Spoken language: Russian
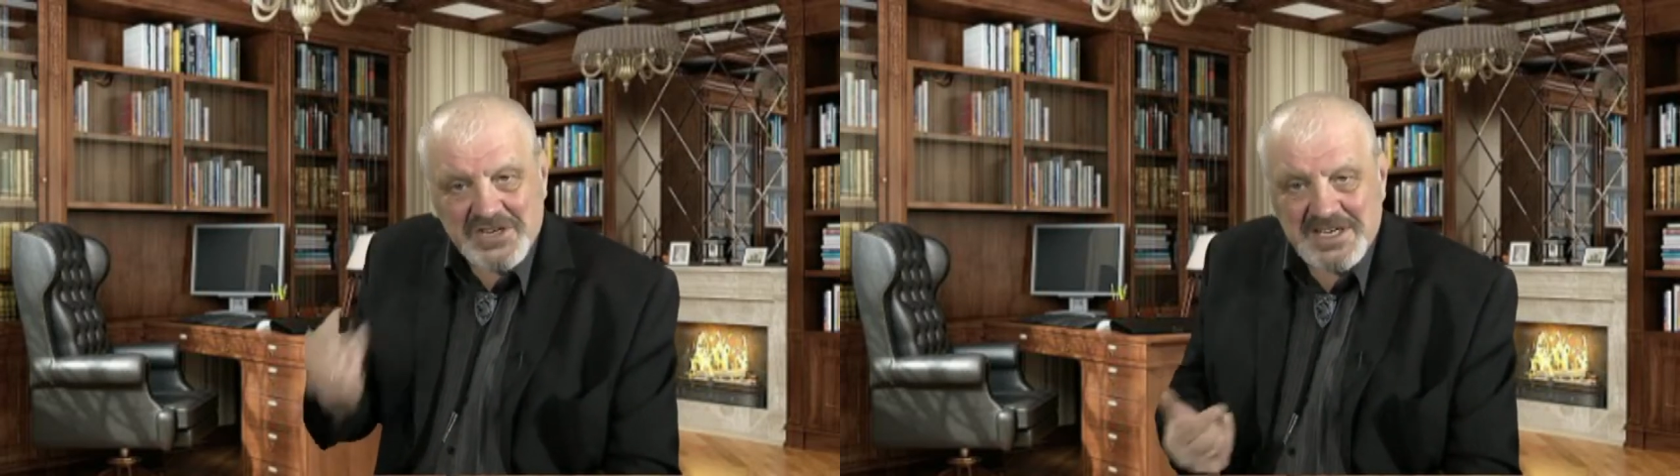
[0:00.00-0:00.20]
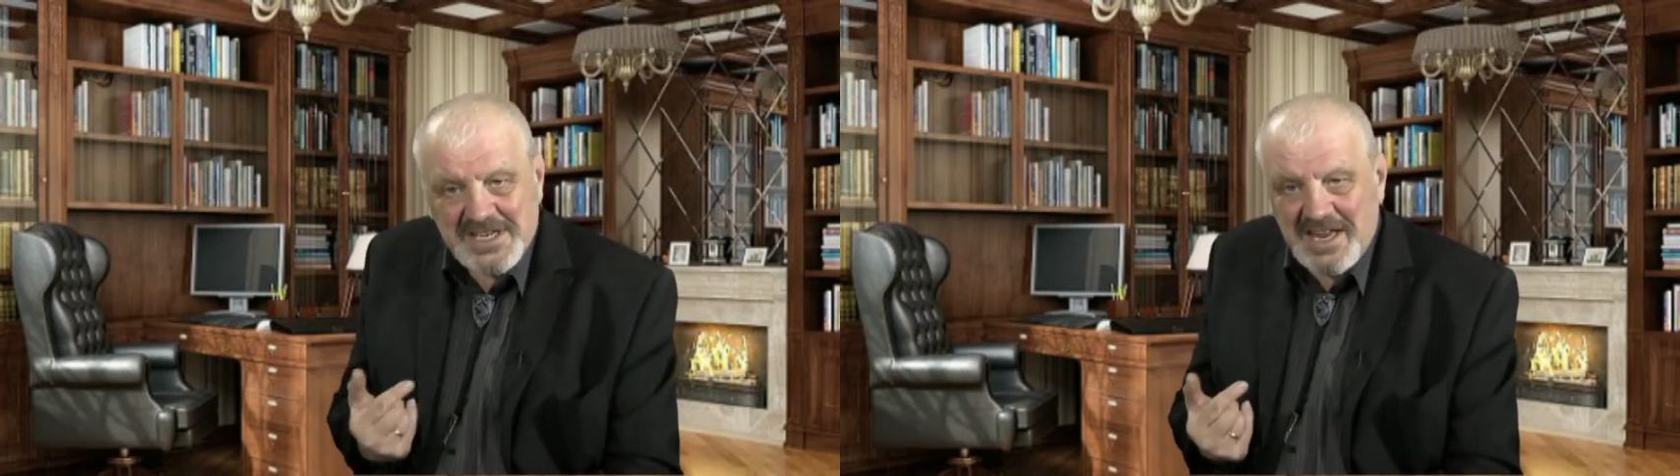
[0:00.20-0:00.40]

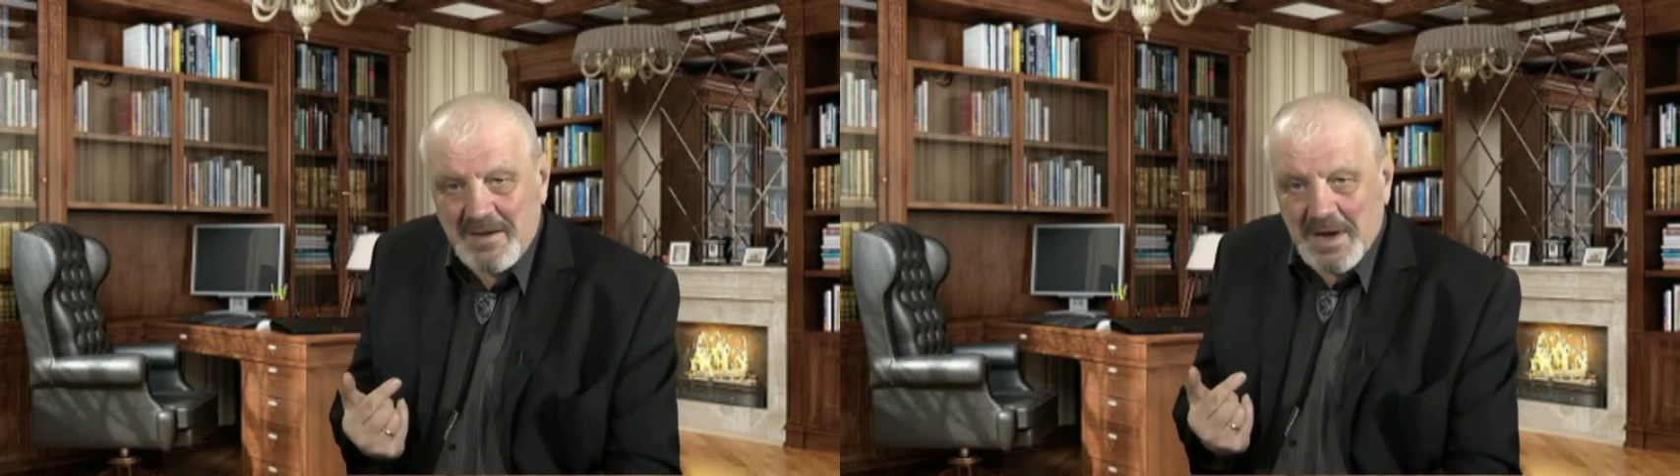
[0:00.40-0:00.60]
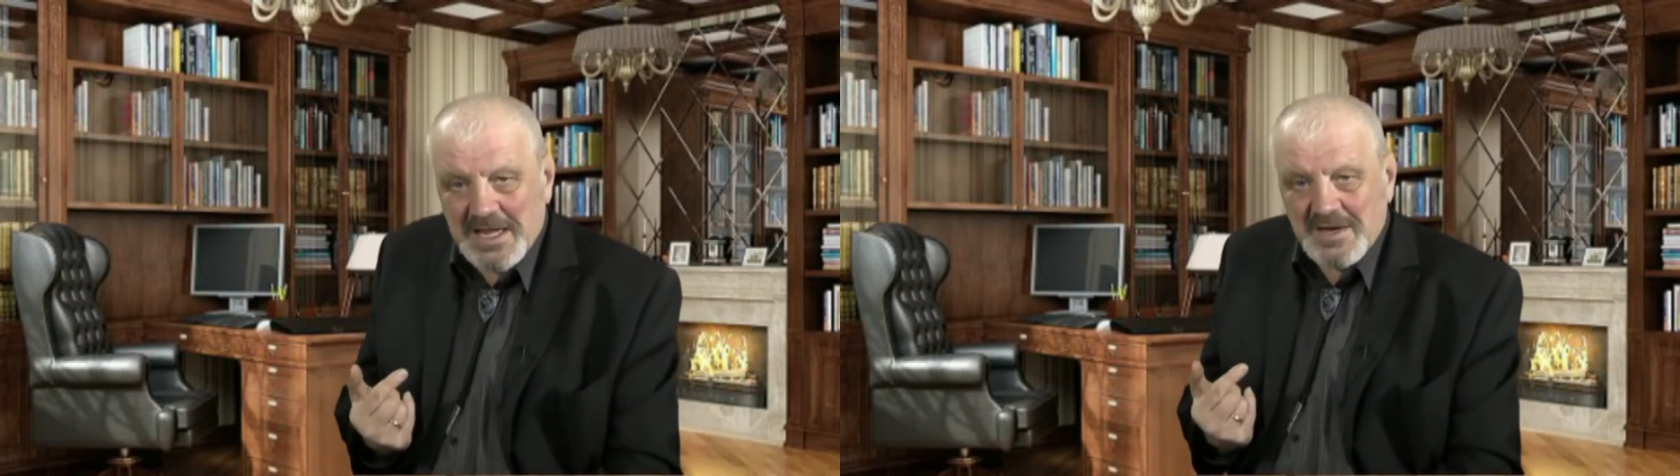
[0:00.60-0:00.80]
жизни
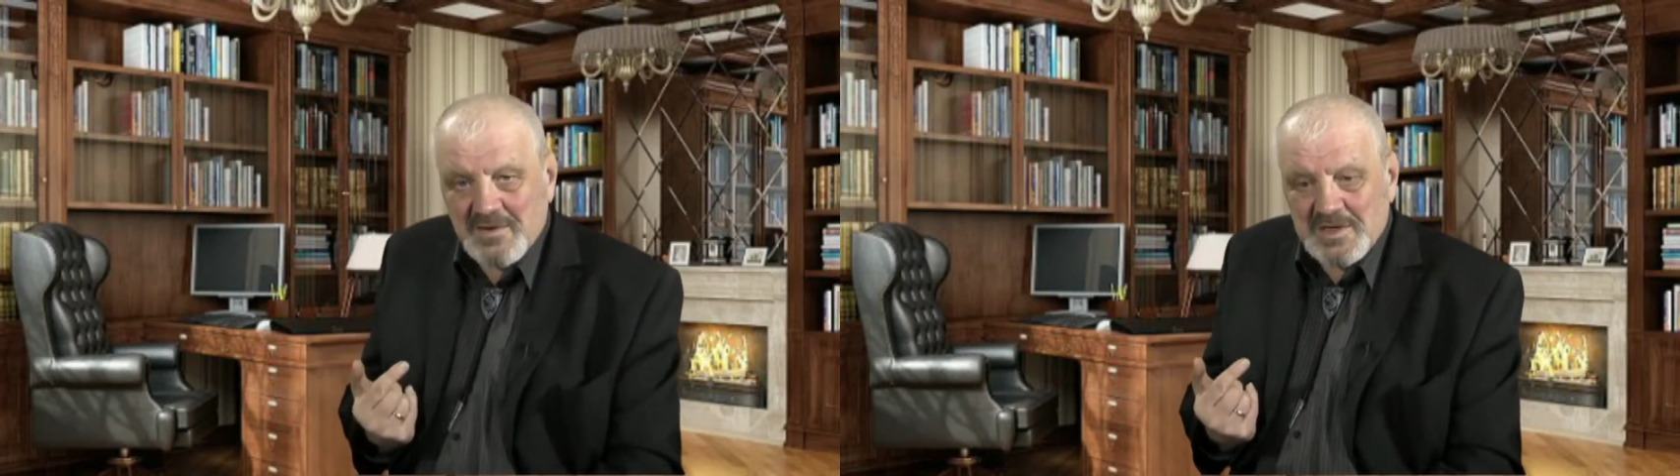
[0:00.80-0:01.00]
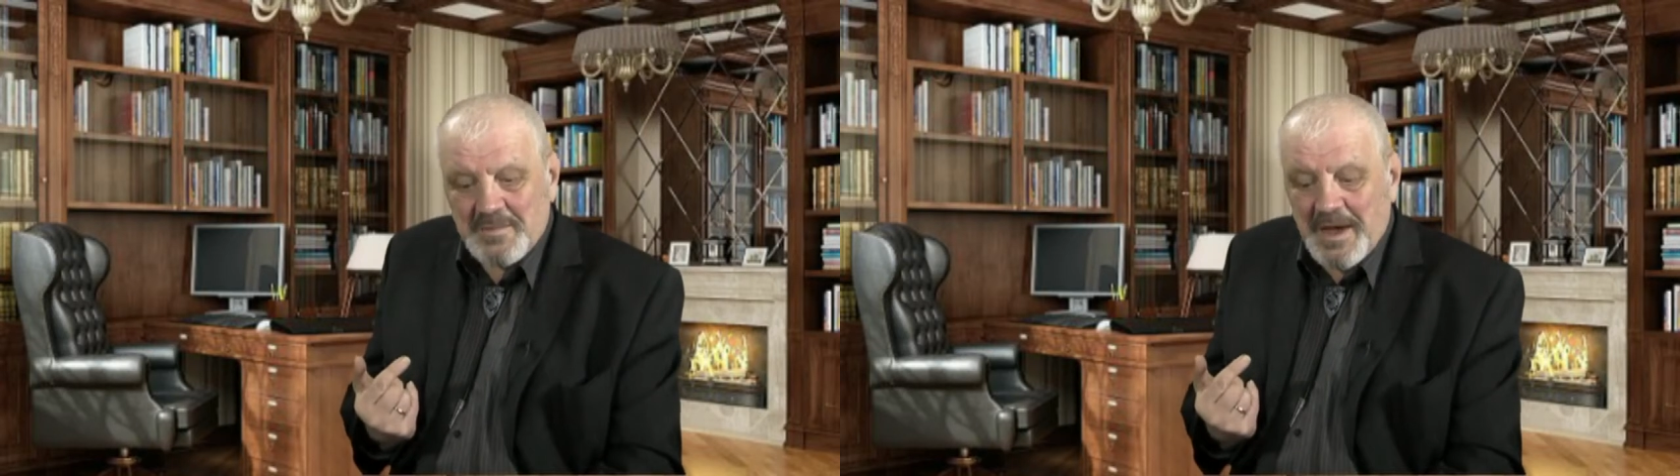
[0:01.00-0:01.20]

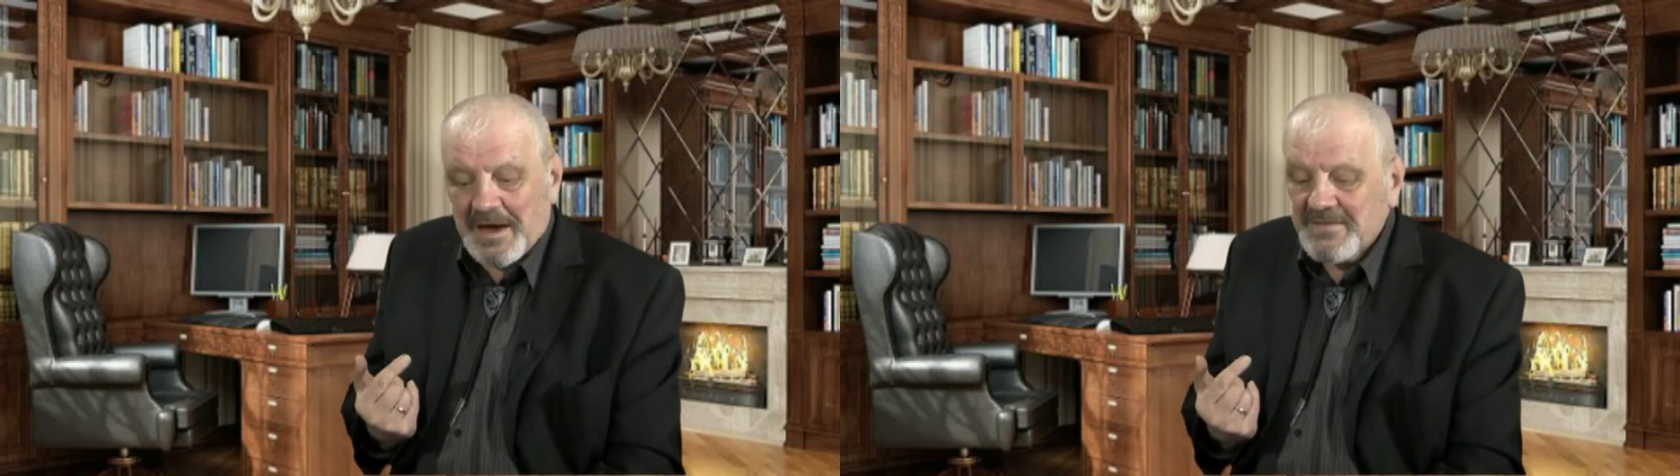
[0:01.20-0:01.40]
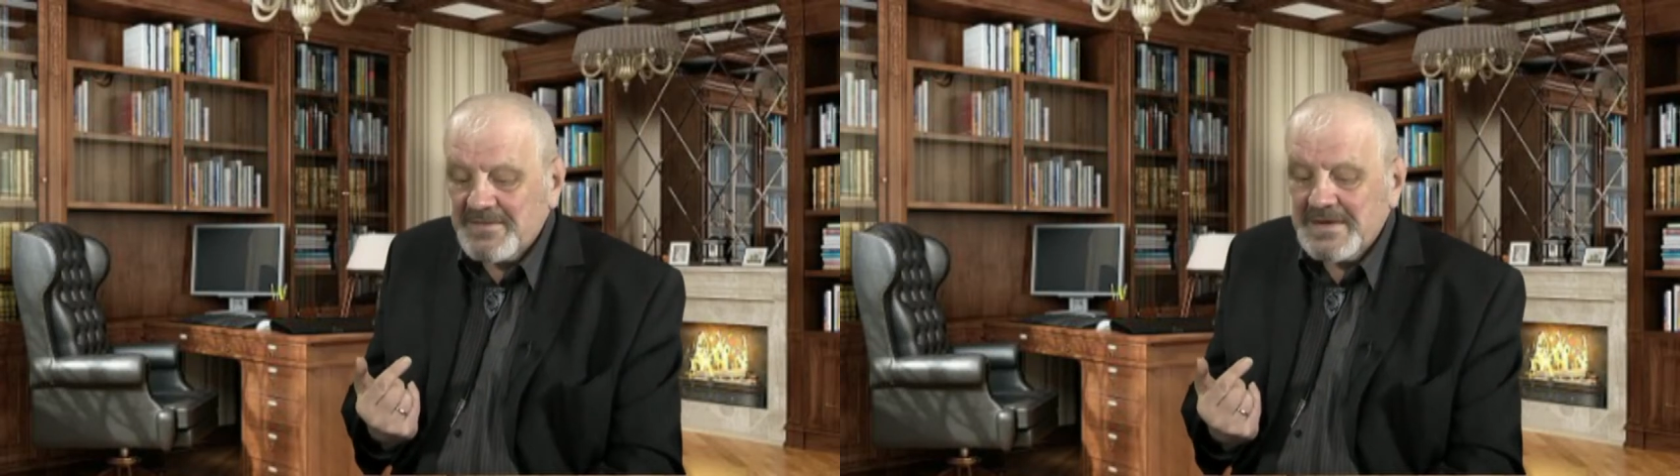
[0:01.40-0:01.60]
немалых
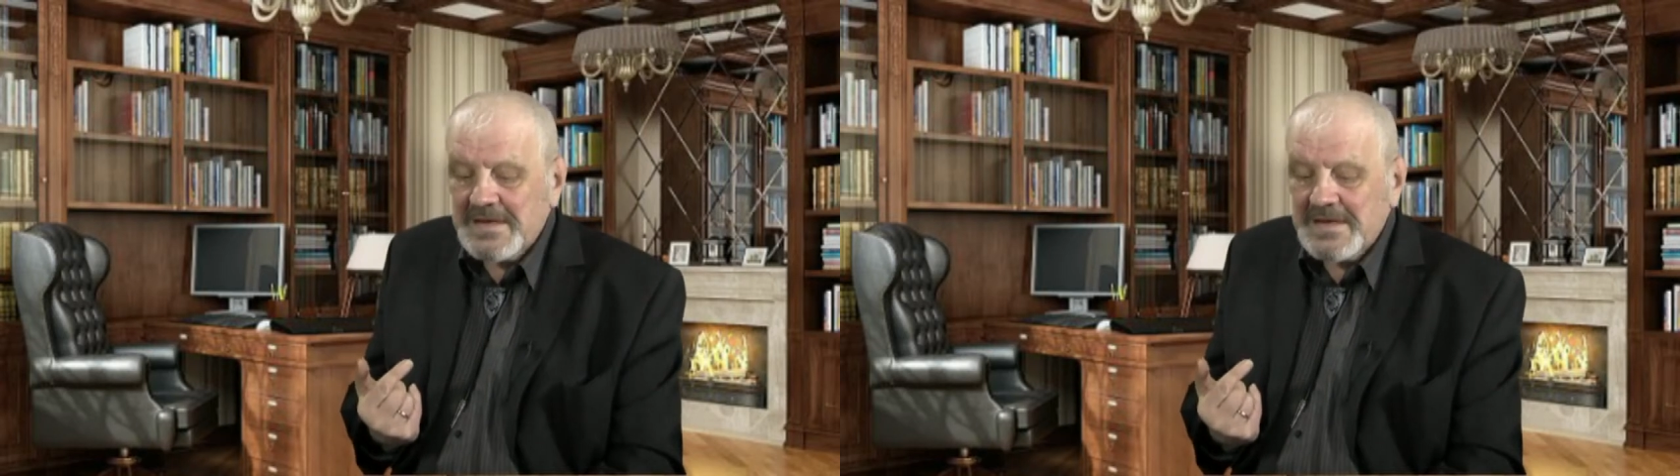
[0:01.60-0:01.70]
успехов,